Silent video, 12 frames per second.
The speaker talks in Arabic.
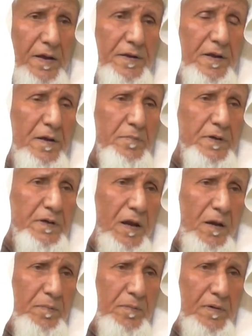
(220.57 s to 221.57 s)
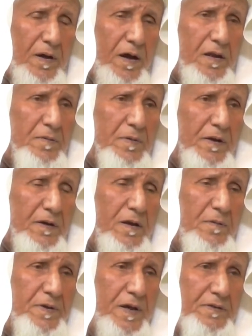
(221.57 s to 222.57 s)
أنه من قلب اللي من
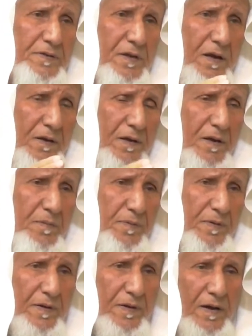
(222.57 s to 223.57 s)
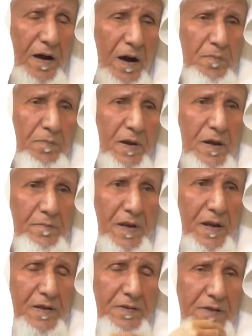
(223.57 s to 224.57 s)
القلب يصل القلب أما اللي من
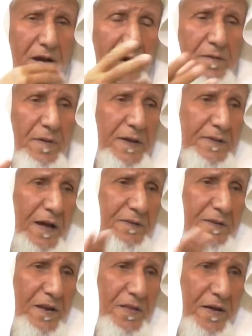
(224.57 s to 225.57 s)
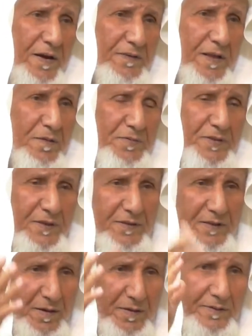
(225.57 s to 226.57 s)
اللسان ما يتعدى الأذان تمشي
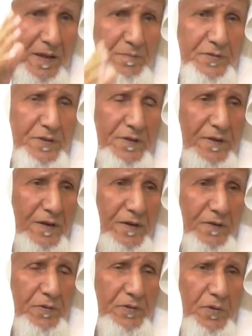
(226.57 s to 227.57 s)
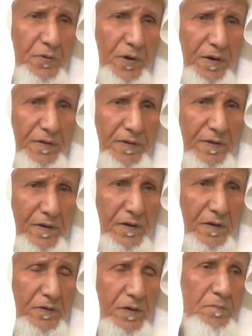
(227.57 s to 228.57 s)
تمشي وتروح
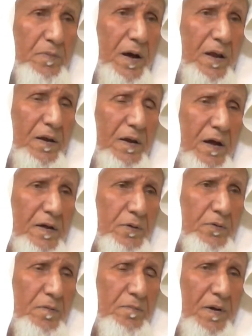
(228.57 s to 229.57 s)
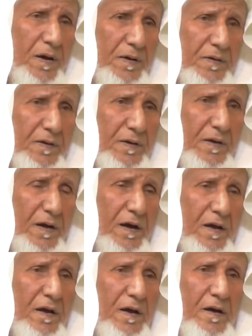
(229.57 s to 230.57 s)
كن مع الله يكون معك
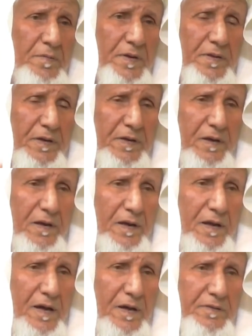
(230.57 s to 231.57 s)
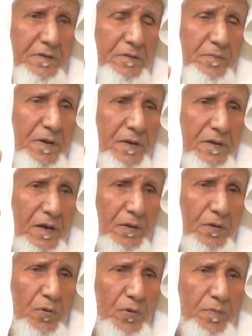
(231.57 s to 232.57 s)
ألا بذكر الله تطمئن
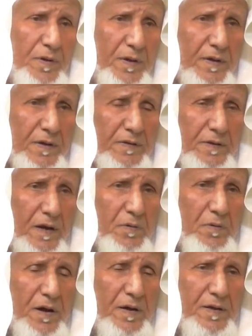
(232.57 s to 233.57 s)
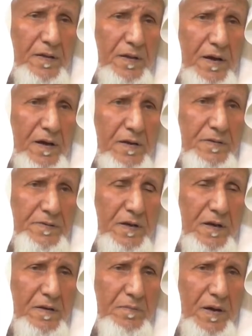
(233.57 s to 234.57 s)
القلوب يا أخواني إذا
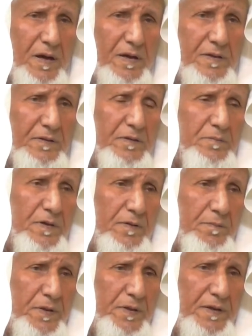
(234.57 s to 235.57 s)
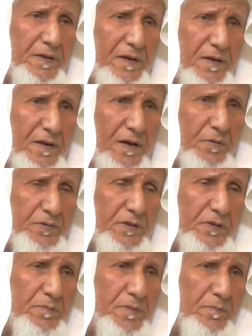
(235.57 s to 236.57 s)
الإنسان ما يطمن بذكر الله وش
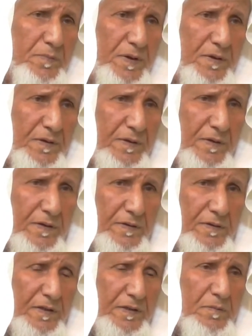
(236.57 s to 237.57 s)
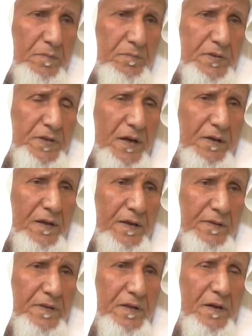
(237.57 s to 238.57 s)
يطمن به يطمن مشاكل
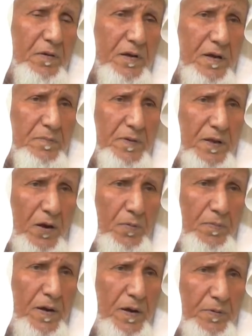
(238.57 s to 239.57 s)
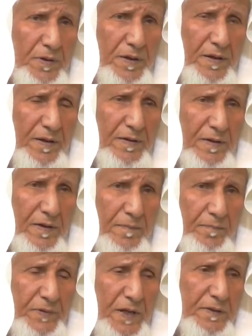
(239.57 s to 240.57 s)
هالدنيا غربيلها وبلاويها
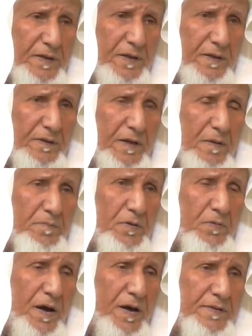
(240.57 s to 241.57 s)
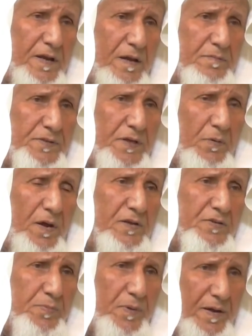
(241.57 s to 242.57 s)
تدري كم من واحد أمسى ولا
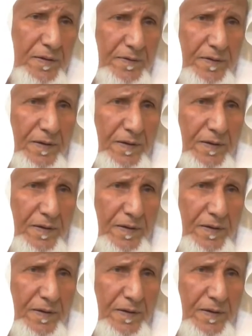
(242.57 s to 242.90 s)
أصبح